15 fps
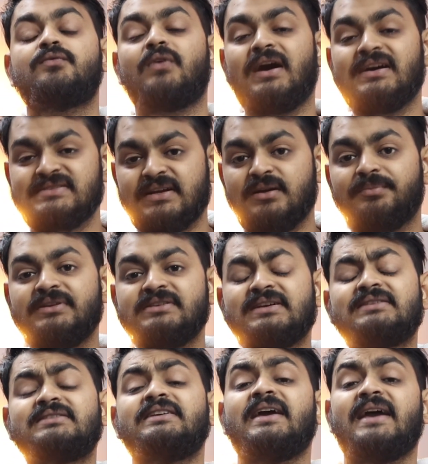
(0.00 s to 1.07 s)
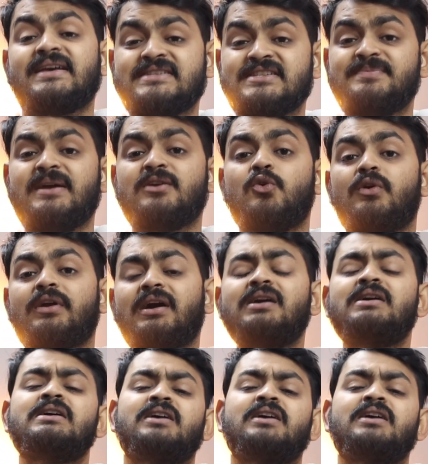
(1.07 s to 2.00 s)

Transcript: वहाँ से कंपनीज आती हैं एक्सिस बैंक हो गया